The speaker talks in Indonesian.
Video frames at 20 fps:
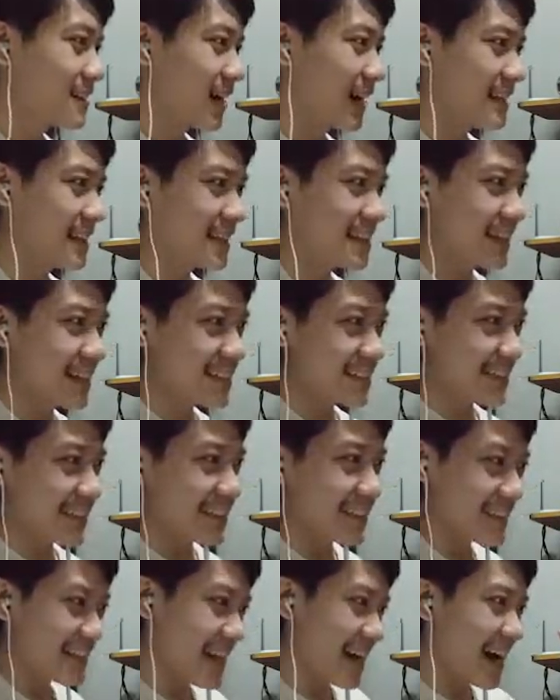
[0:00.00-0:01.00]
Kalian guys,
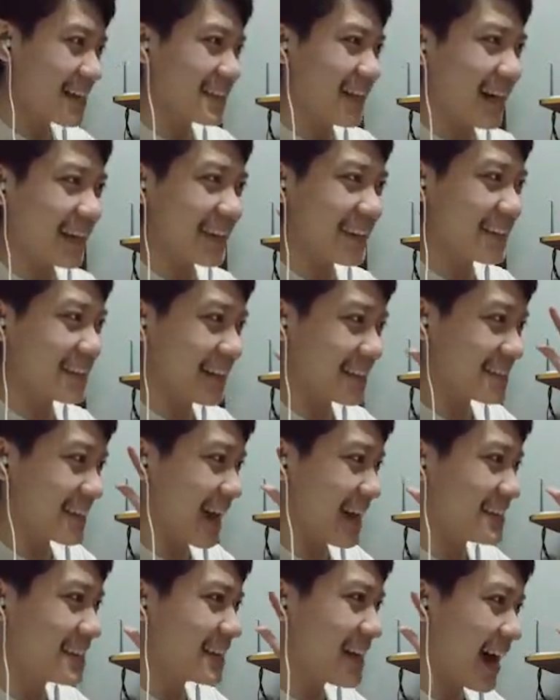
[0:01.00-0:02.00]
uh, yang anak kecil guys,
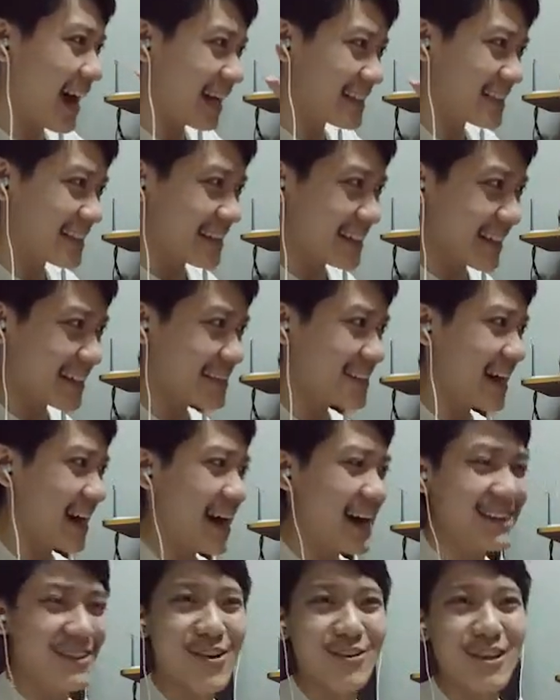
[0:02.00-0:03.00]
adik-adik ya
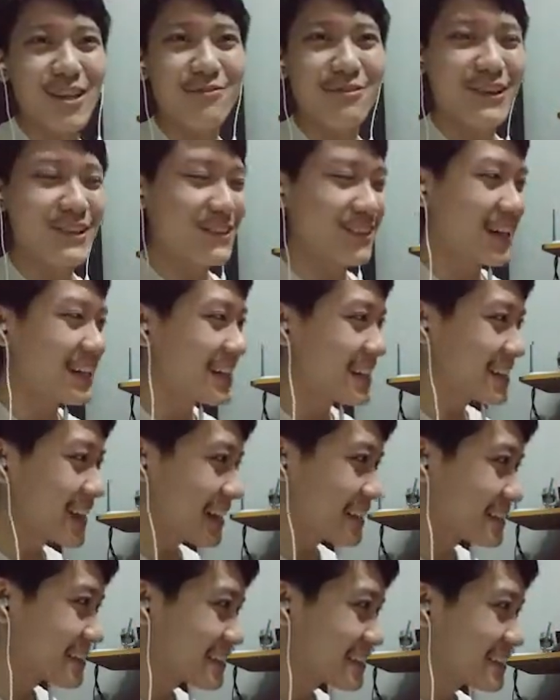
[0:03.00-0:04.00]
jangan nonton video ini
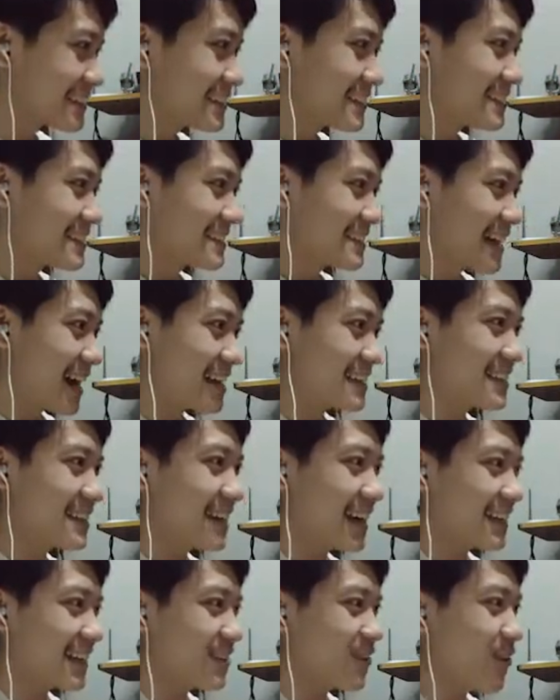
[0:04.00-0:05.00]
guys. Nanti
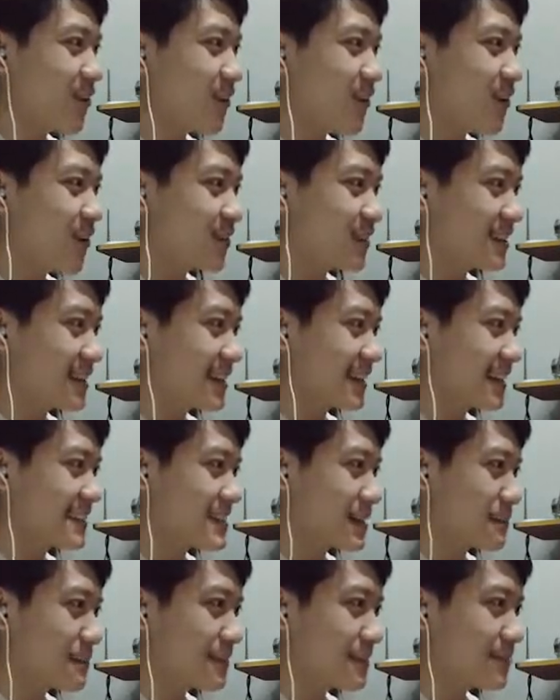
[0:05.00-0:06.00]
kalian horror aja guys
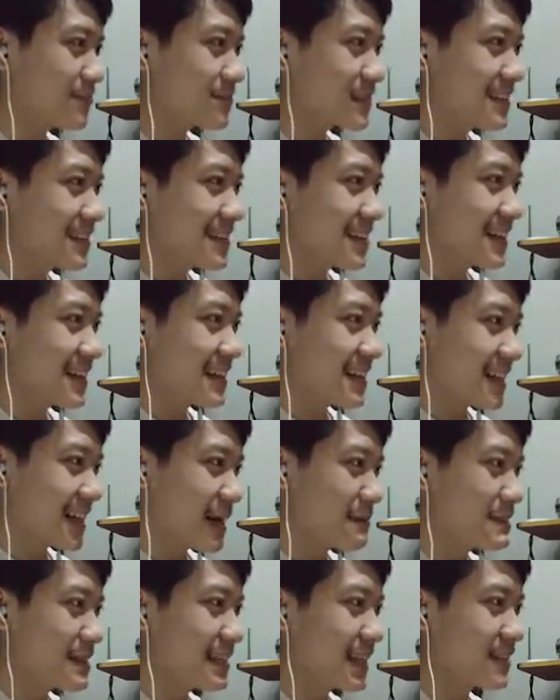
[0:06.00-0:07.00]
apa?
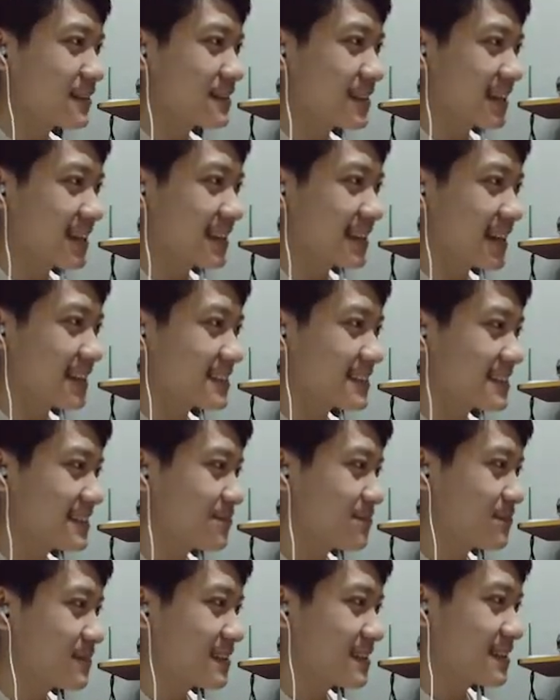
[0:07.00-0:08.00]
Nggak bisa tidur kalian guys.
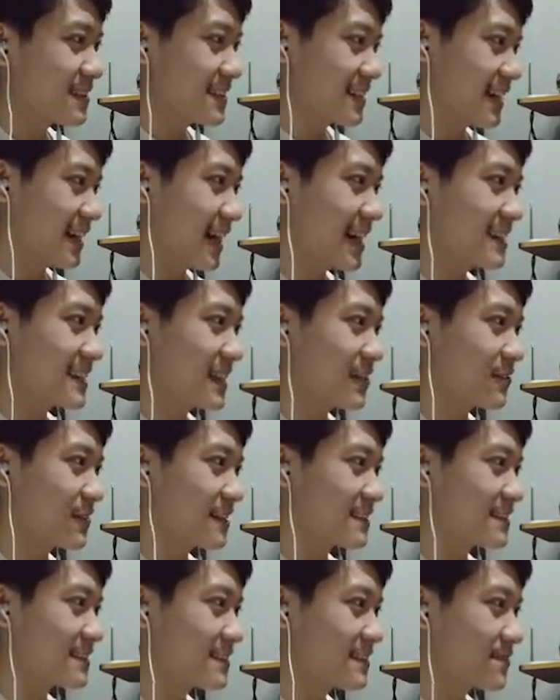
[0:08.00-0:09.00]
Kacau
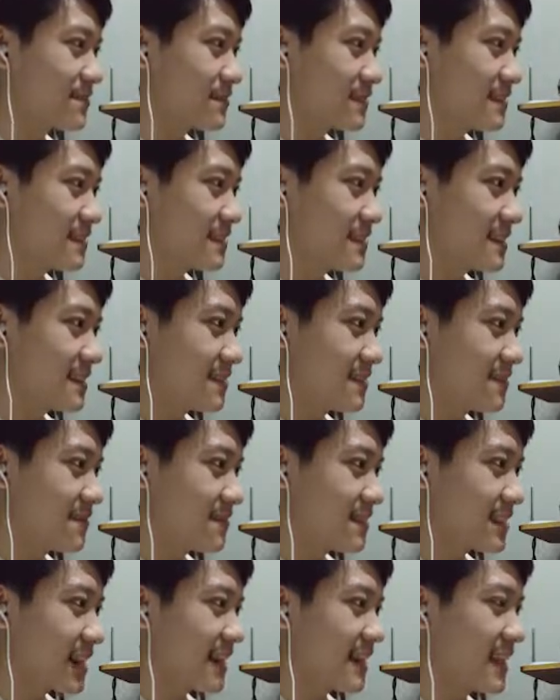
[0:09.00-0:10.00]
guys
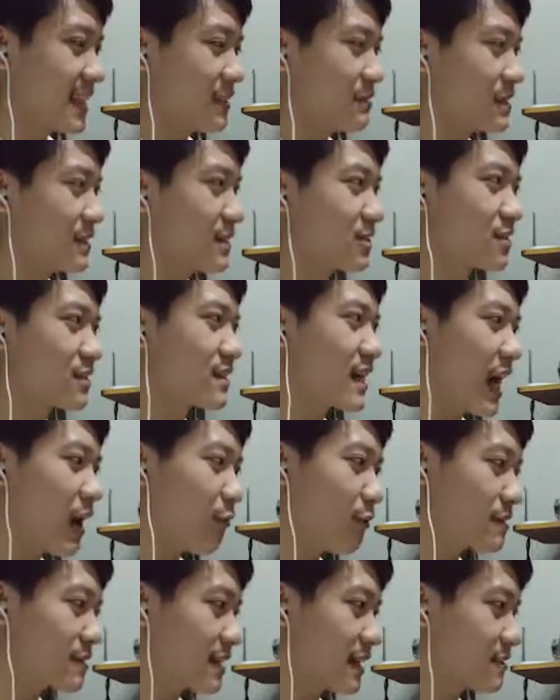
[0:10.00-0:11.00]
kalian nggak tidur
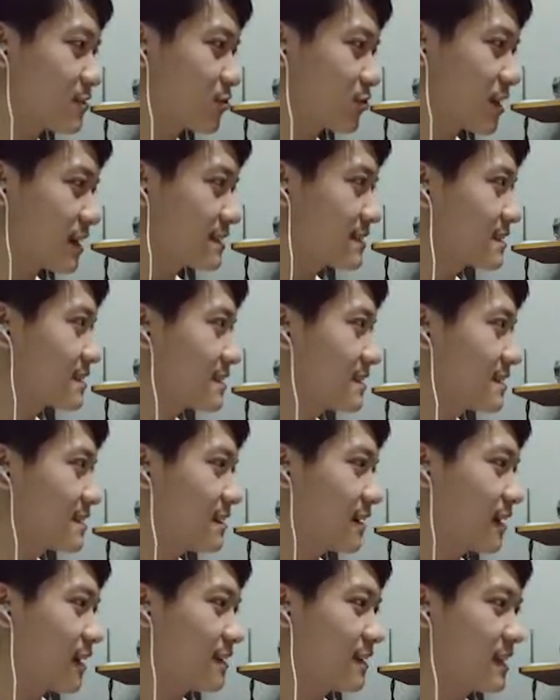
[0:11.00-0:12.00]
gawat kan tuh guys
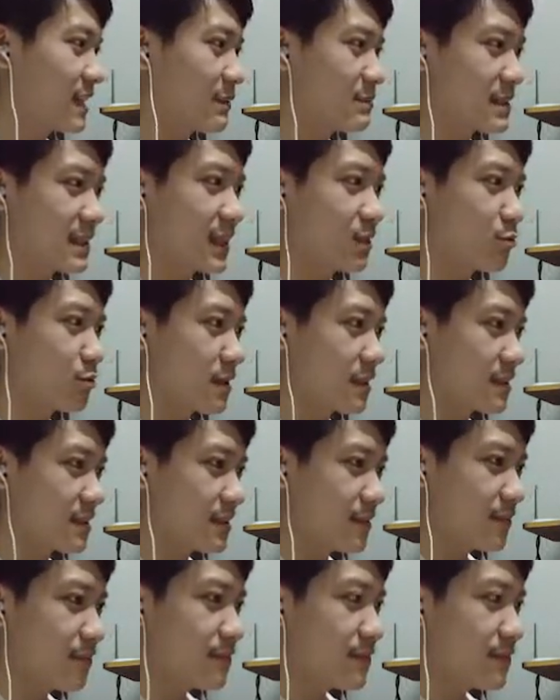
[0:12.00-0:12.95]
kalian nggak tidur aja